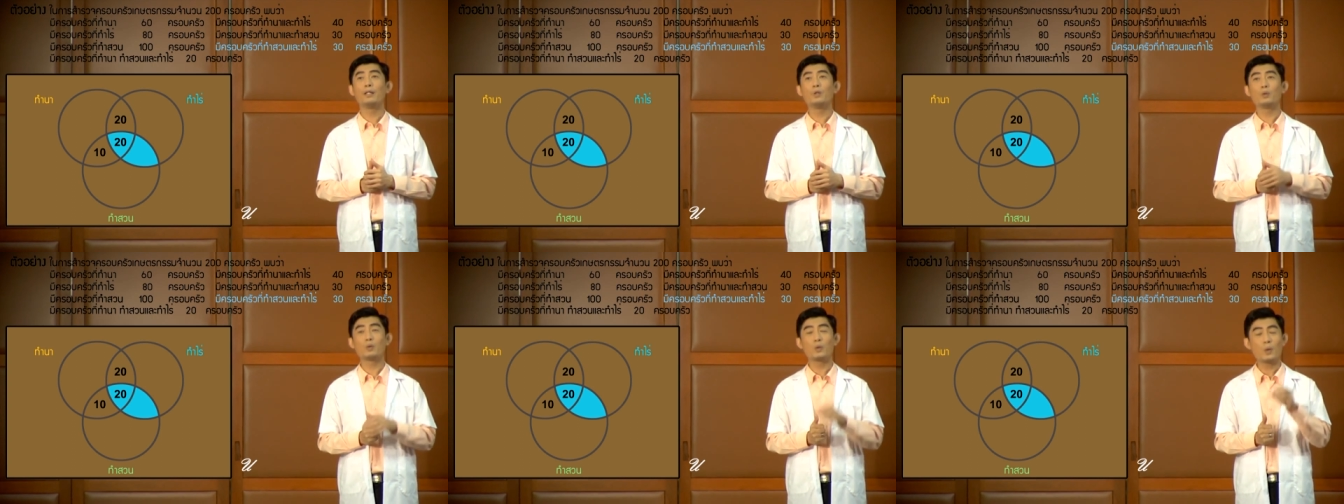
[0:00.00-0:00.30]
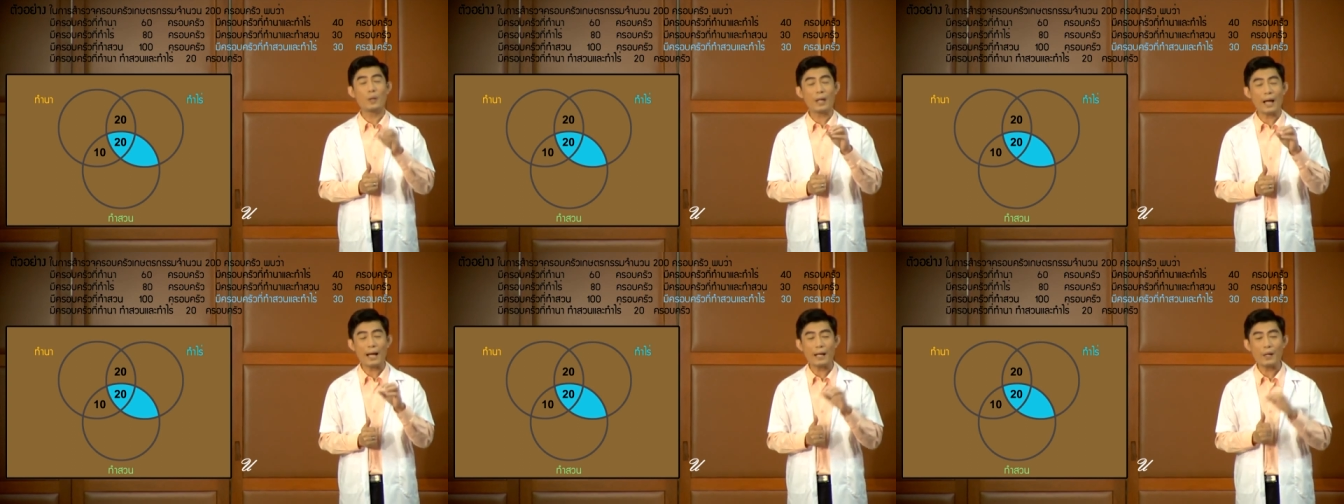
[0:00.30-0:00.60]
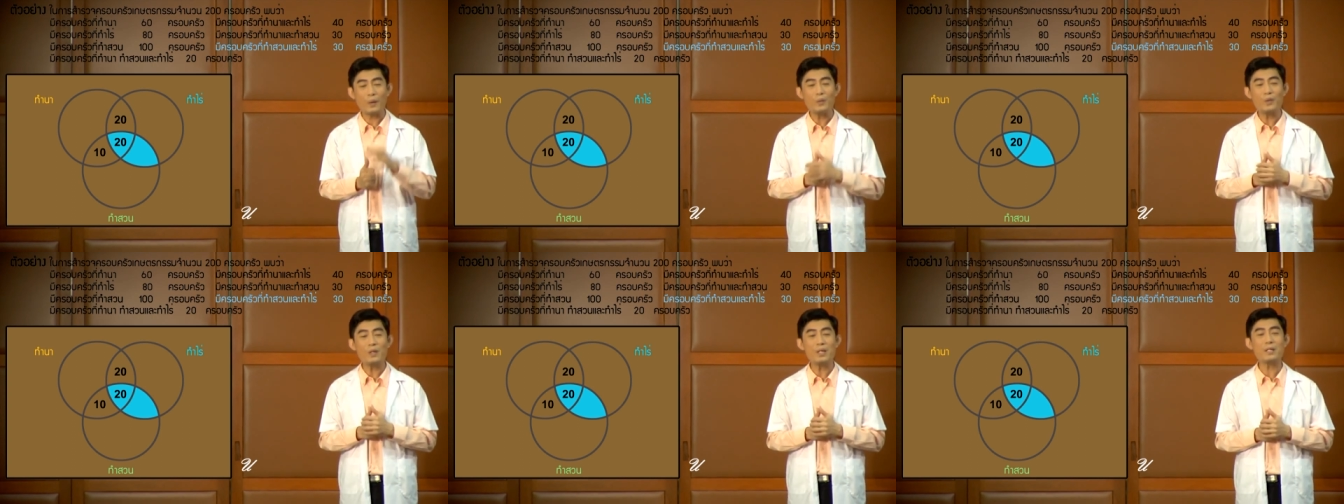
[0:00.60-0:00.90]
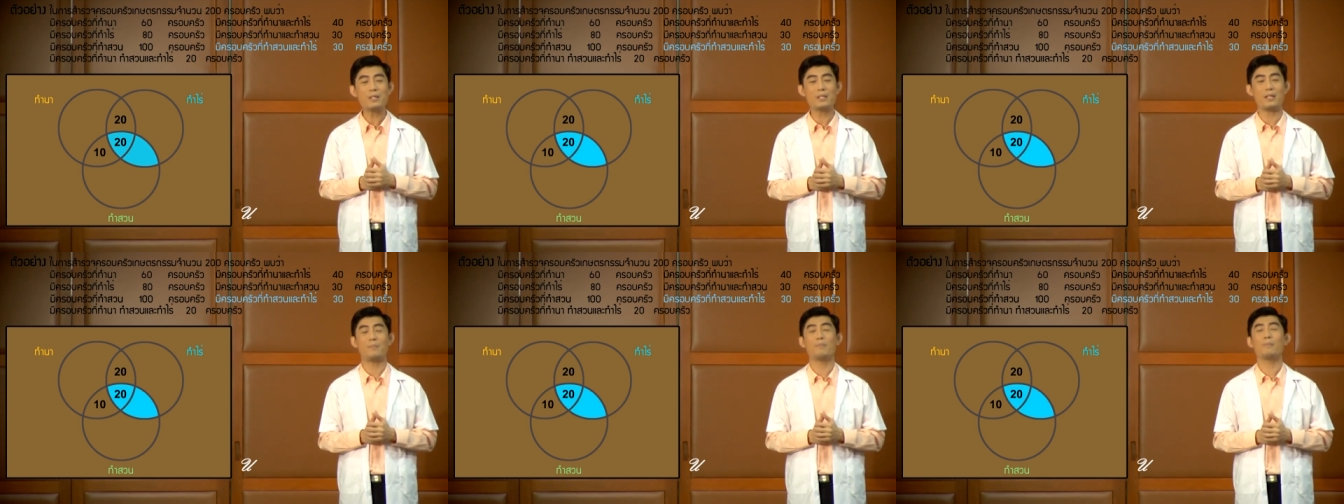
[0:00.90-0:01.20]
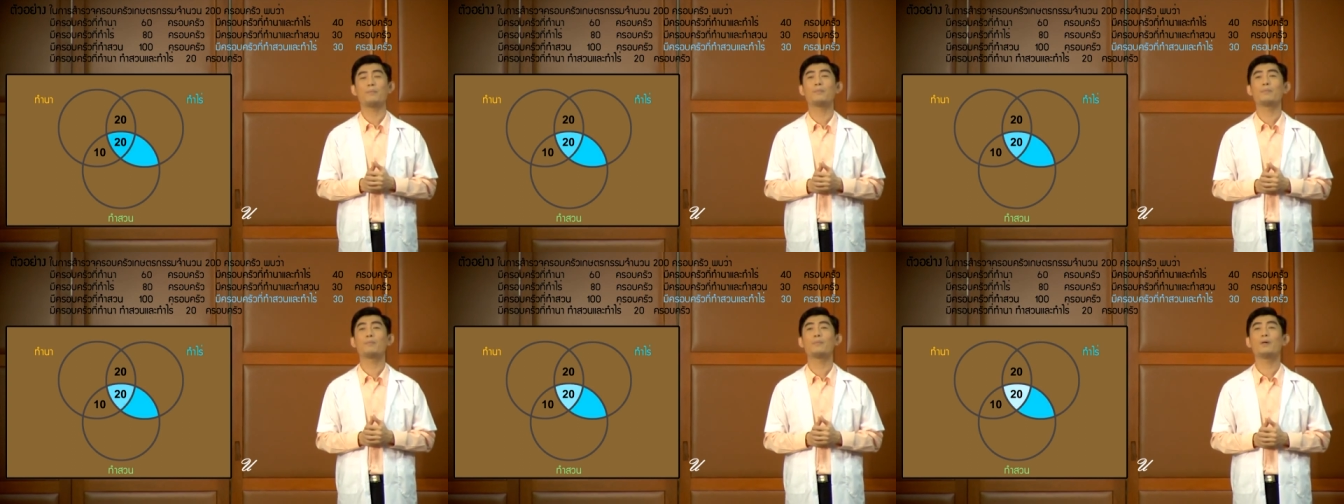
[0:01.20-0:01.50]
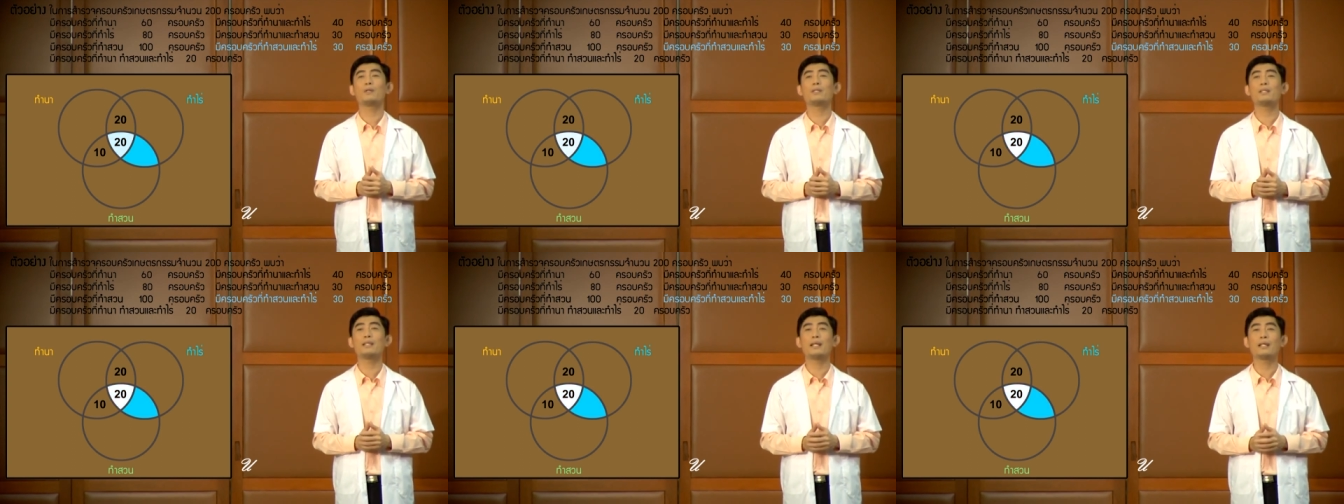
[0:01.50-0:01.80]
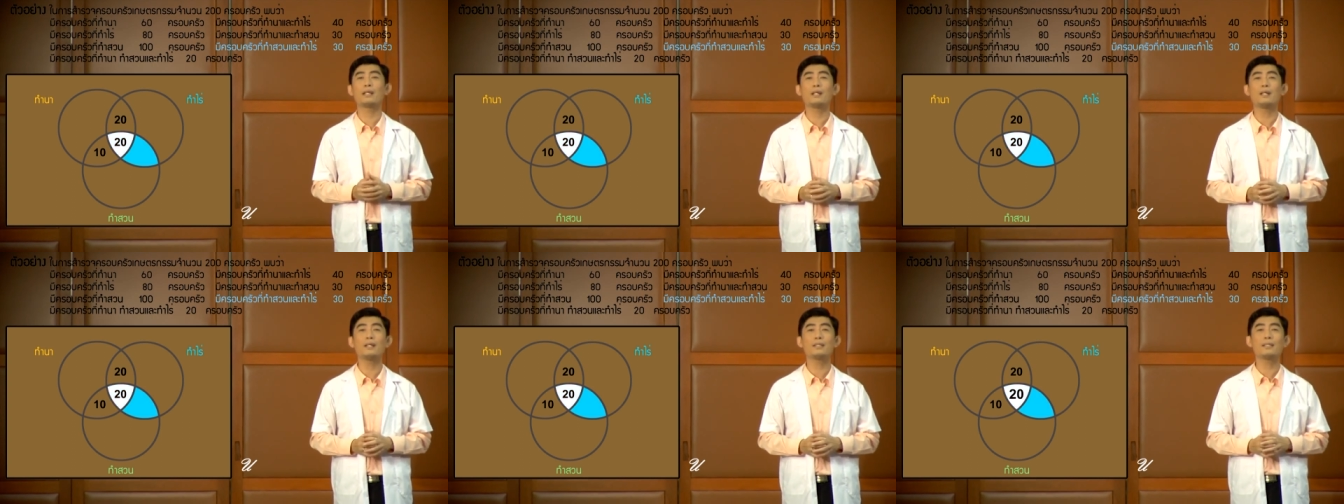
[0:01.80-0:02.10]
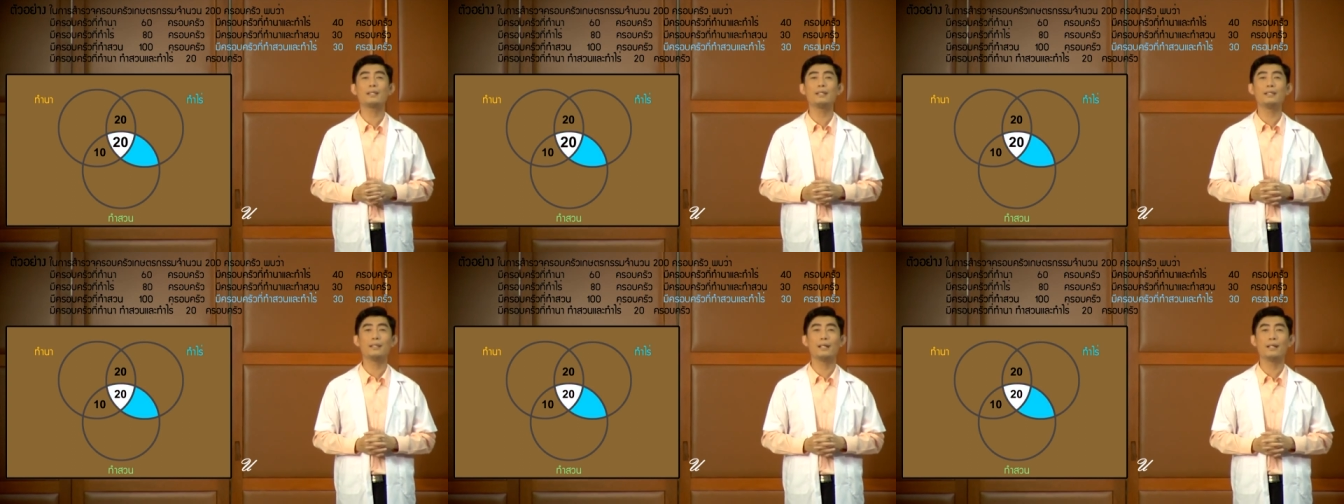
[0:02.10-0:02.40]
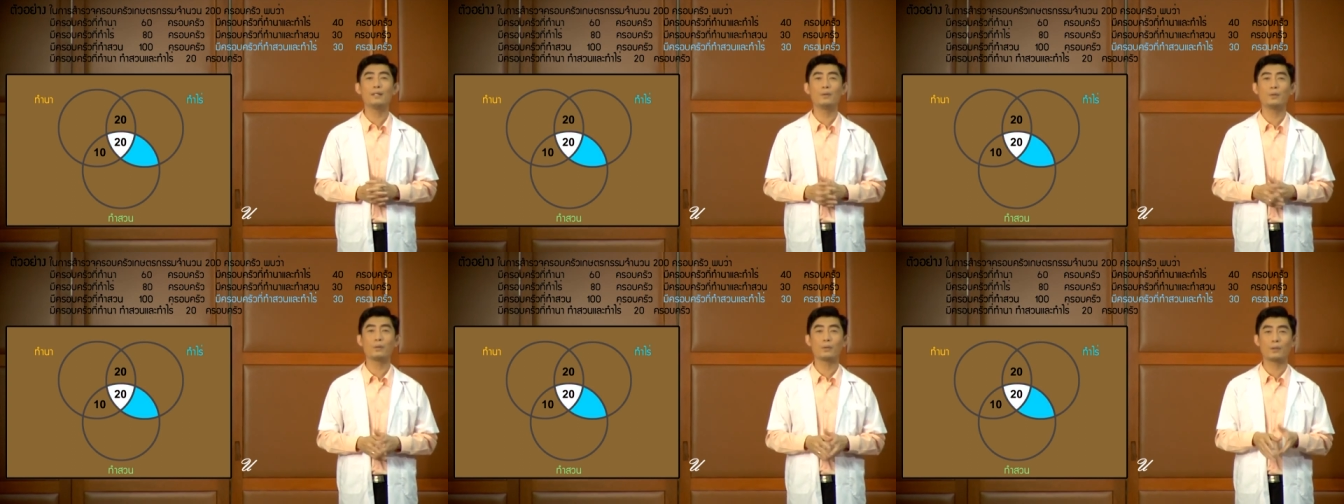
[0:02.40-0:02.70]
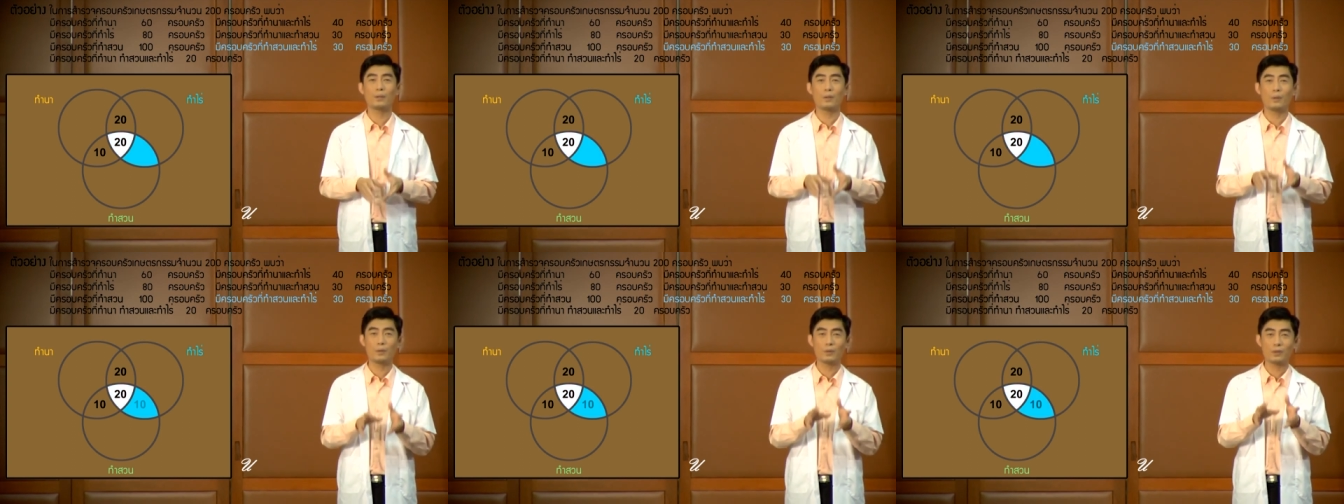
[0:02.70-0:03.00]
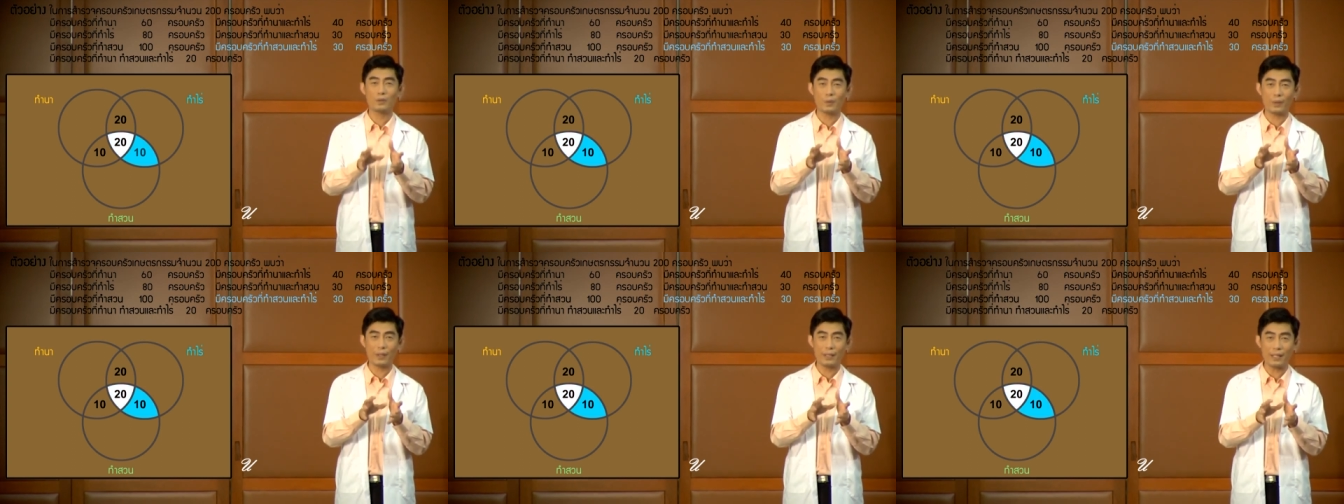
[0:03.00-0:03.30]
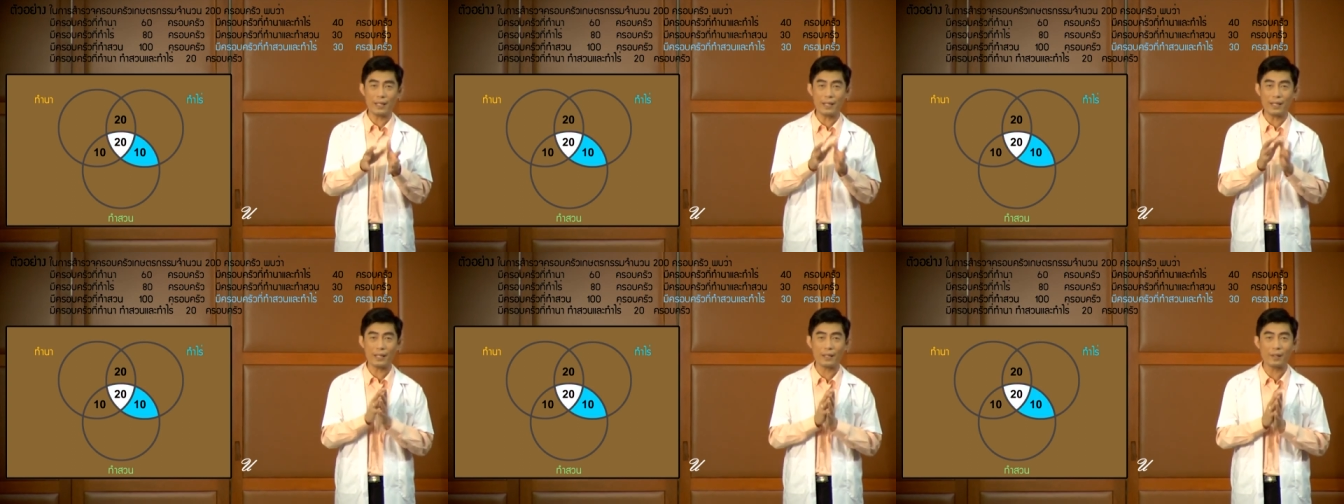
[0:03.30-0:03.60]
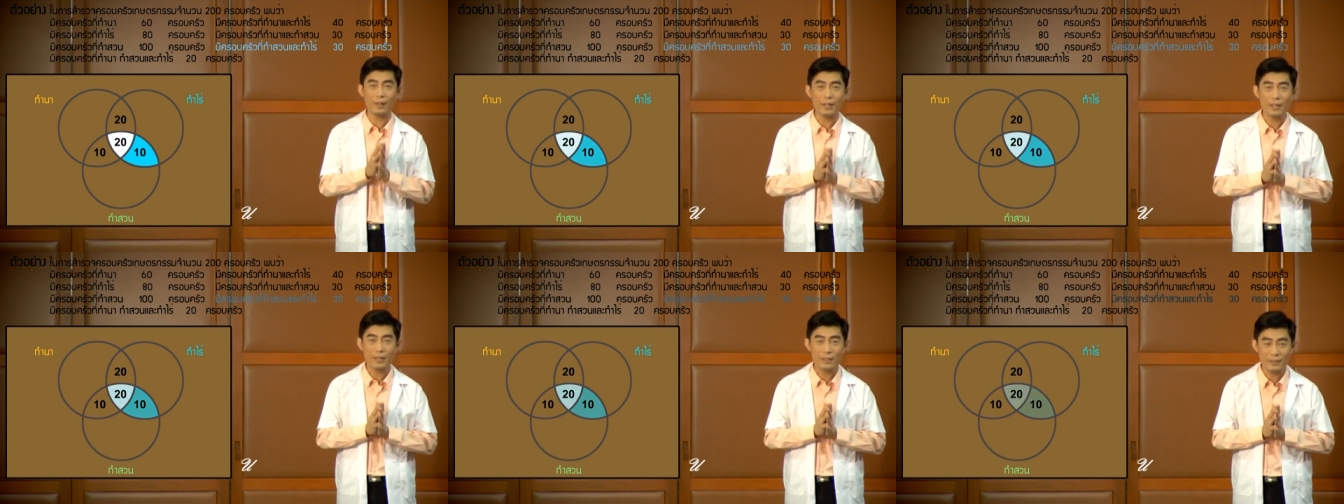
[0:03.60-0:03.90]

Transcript: อยู่ตรงกลางแล้ว20 เพราะฉะนั้นก็จะเหลืออยู่ตรงส่วนนี้อีก